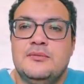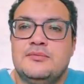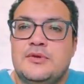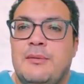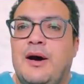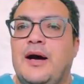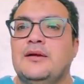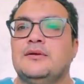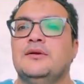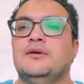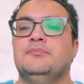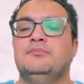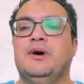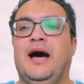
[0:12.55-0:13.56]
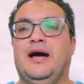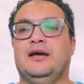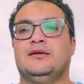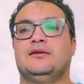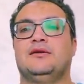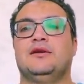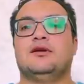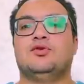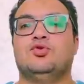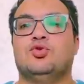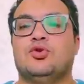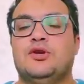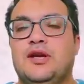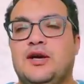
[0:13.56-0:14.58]
طبعا بعد
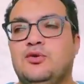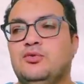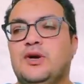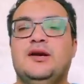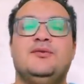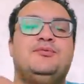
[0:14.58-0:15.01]
الدور الاول